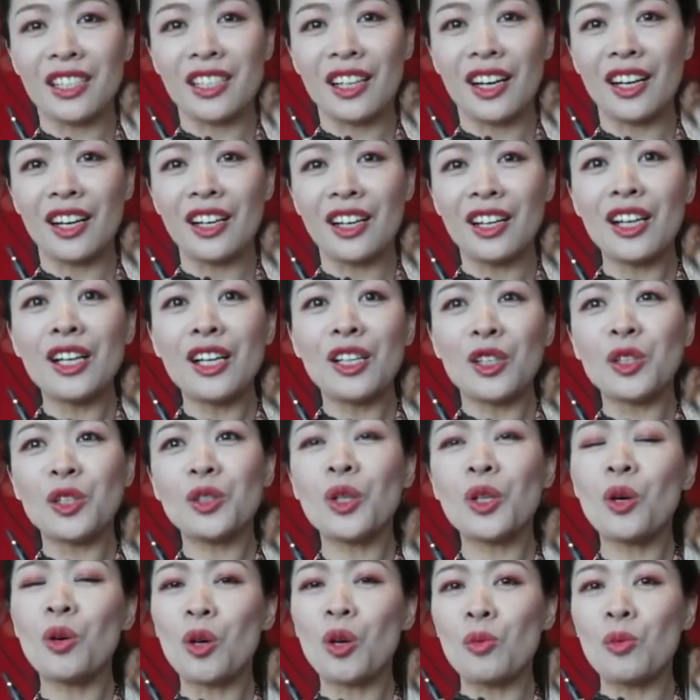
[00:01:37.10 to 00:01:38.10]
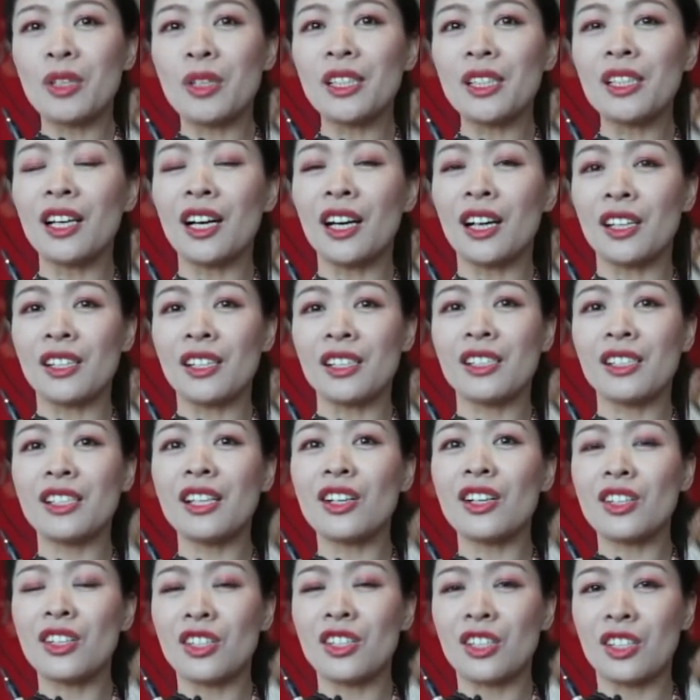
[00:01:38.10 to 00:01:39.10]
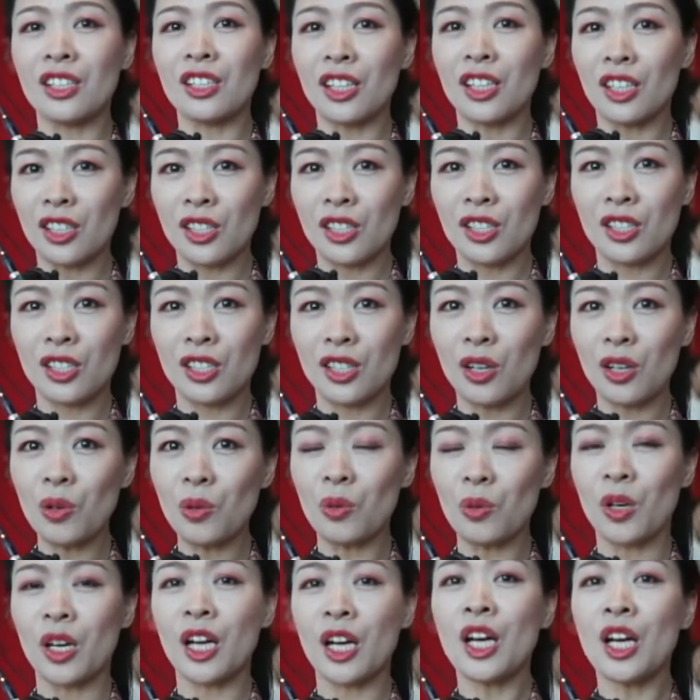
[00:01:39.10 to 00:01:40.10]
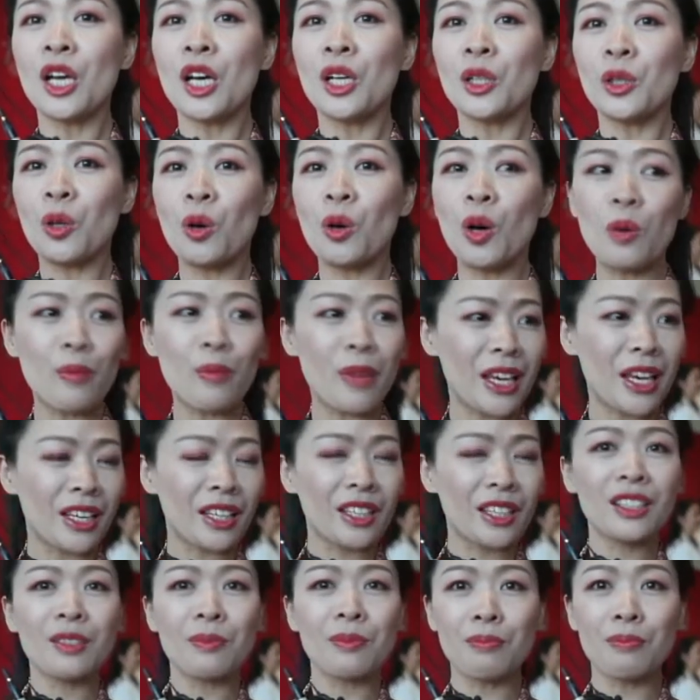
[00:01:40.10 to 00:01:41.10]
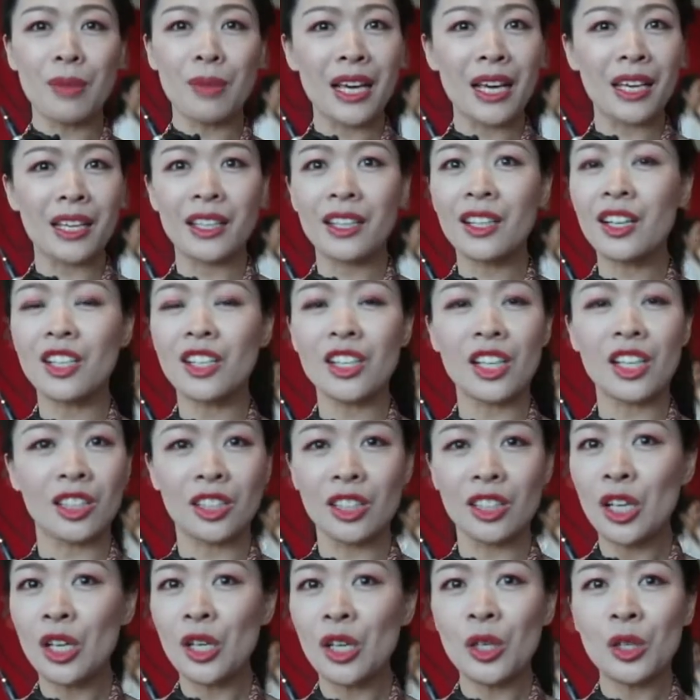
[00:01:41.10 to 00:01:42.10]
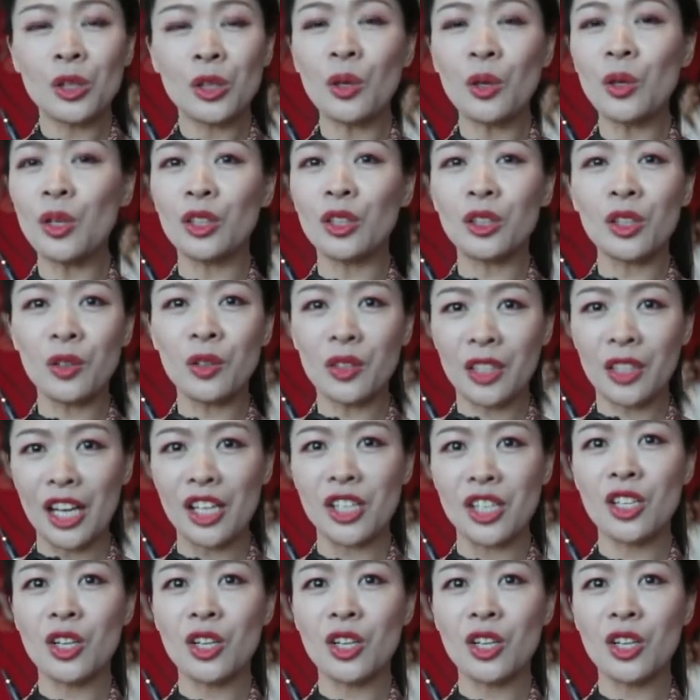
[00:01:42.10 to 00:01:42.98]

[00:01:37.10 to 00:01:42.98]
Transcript: 义的，能对我们的现实的生活，对我每一每一个人都能够感